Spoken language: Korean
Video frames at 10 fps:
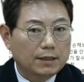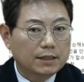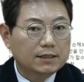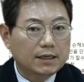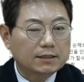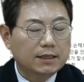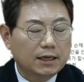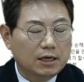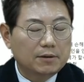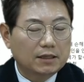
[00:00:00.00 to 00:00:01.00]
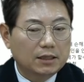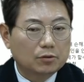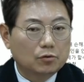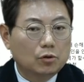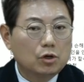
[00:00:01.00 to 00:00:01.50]
만약에 자차에 가입이 안
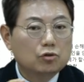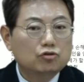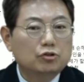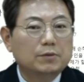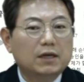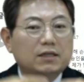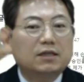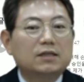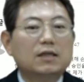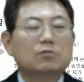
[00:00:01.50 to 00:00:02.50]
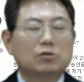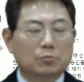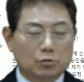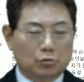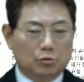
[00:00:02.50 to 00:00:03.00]
돼 있고 수리비가 크다 고
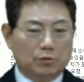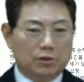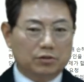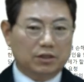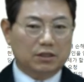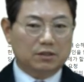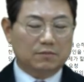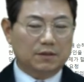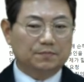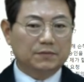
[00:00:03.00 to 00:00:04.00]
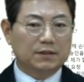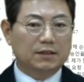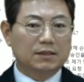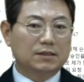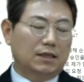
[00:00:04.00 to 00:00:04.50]
그러면 소송이 필요할 수 있겠지만
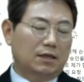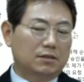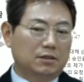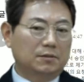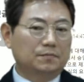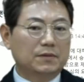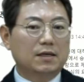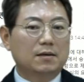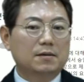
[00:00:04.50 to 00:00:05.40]
따라서